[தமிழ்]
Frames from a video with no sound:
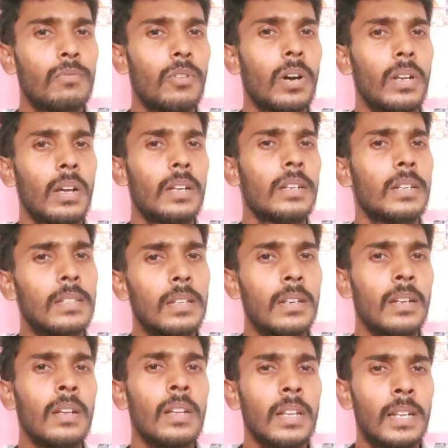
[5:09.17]
ஆஃப் ஆர்
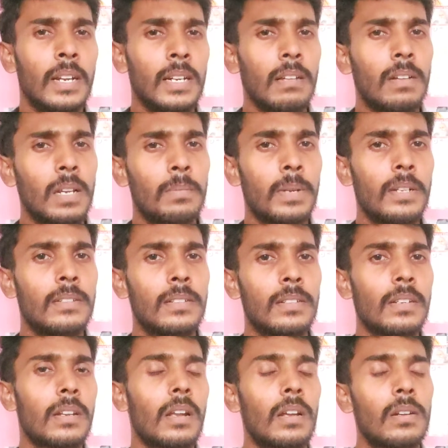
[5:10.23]
ஆரேஜர் என்னவெல்லாம் ப்ரைஸ்னர்
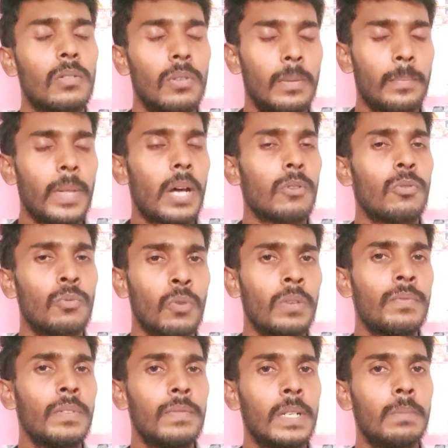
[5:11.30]
இருக்காங்களோ அரௌண்ட்
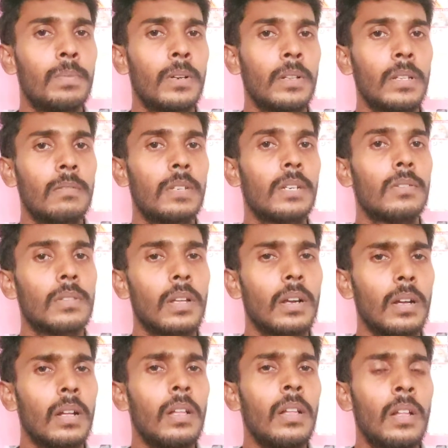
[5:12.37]
ஒன் ஃபிஃப்டி பர்சன் வரைக்கும்
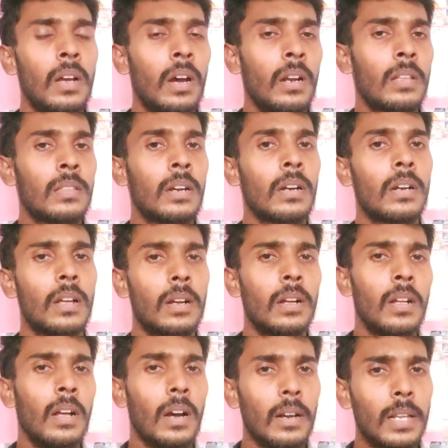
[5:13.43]
தான் அதில் தங்கலாம்
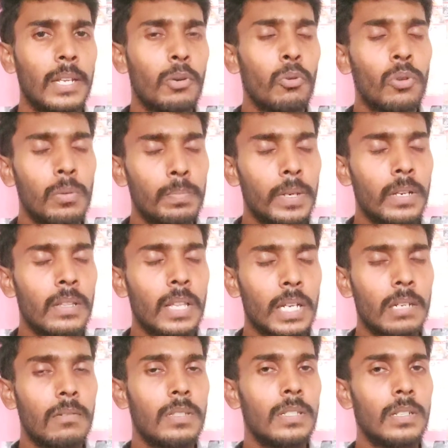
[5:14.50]
அதில் எவ்வளோ பேர்
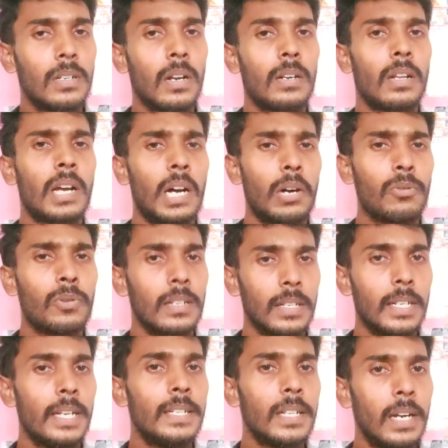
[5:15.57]
தங்க வச்சுருக்காங்கன்னா
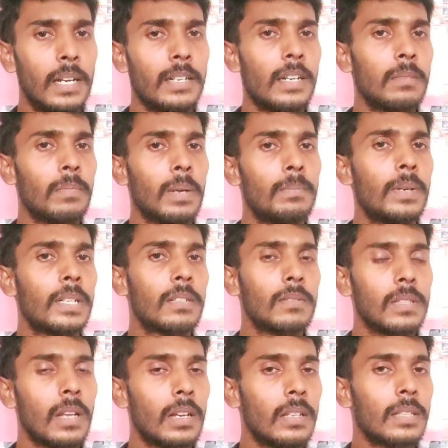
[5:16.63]
அரௌண்ட் எயிட் ஹண்ட்ரட் மெம்பர்ஸ்
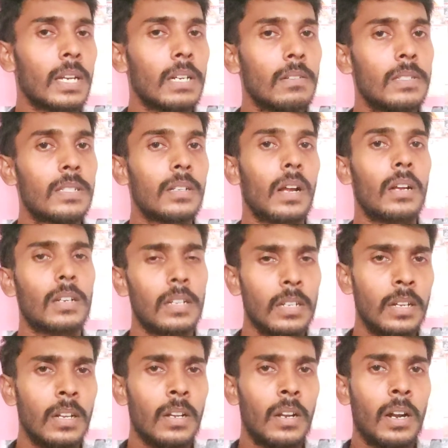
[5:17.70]
வந்து அதில் தங்க வச்சுருக்காங்க
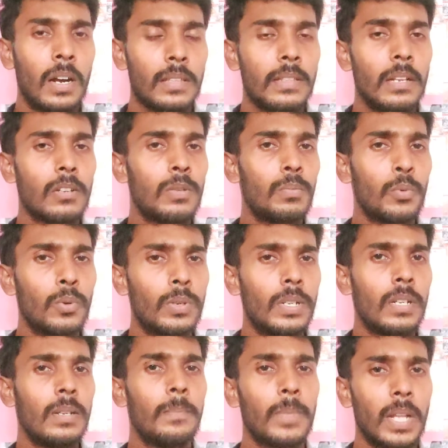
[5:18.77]
அந்த அளவுக்கு
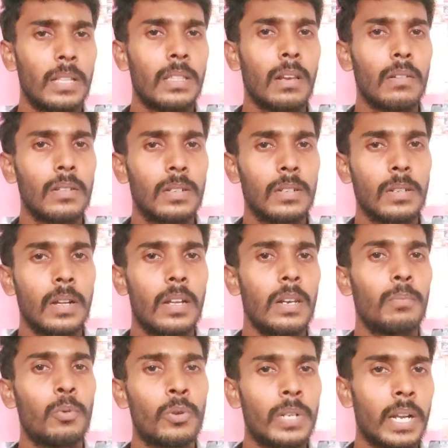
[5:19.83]
போயிட்டு எந்தளவுக்கு
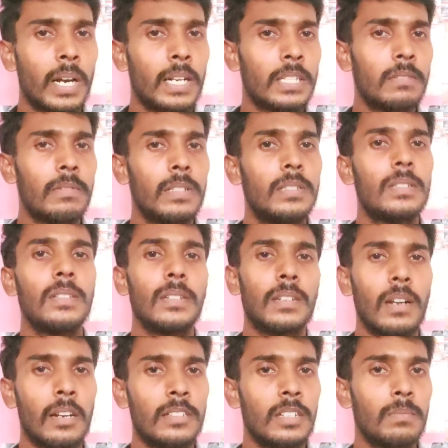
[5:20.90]
அதில் போட்டு அடித்து வச்சு
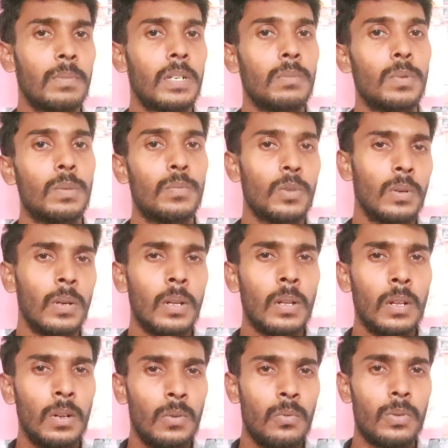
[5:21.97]
டார்ச்சர் பண்ண முடியுமோ
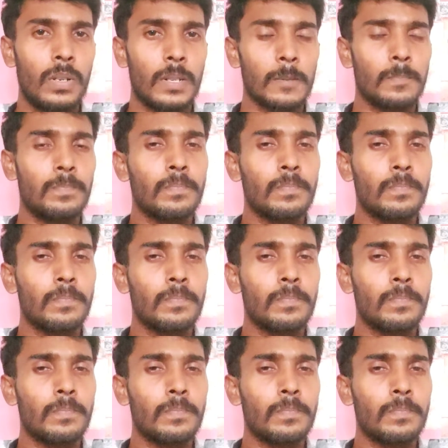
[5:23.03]
ஒரு